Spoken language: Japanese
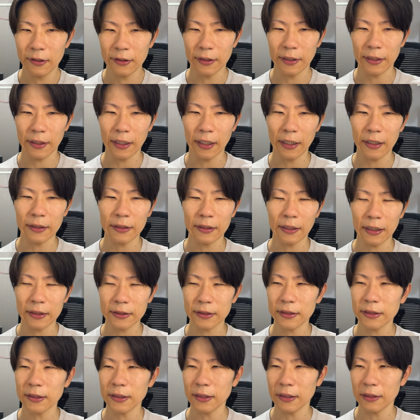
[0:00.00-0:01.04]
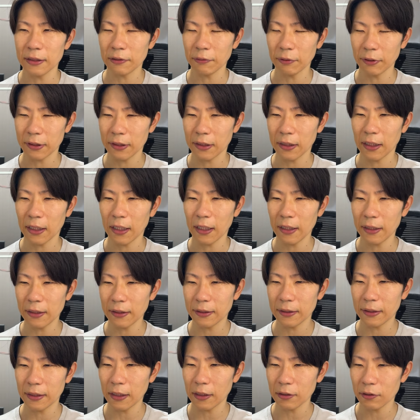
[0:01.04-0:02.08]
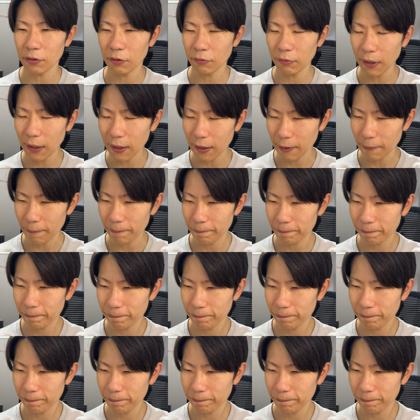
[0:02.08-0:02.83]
で、帰走りに終わって帰った後は、